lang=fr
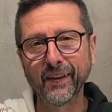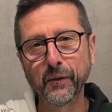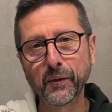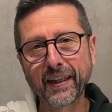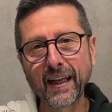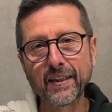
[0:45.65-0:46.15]

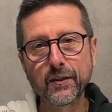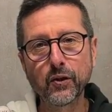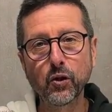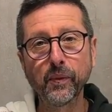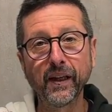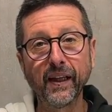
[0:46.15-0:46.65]
de
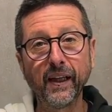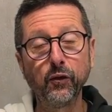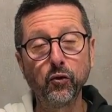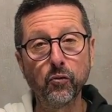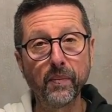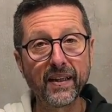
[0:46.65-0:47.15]
calcium et
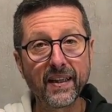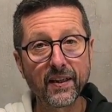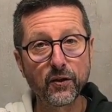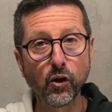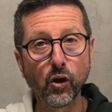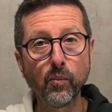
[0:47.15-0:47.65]
de
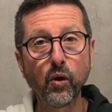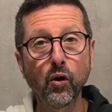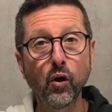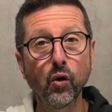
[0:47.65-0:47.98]
magnésium,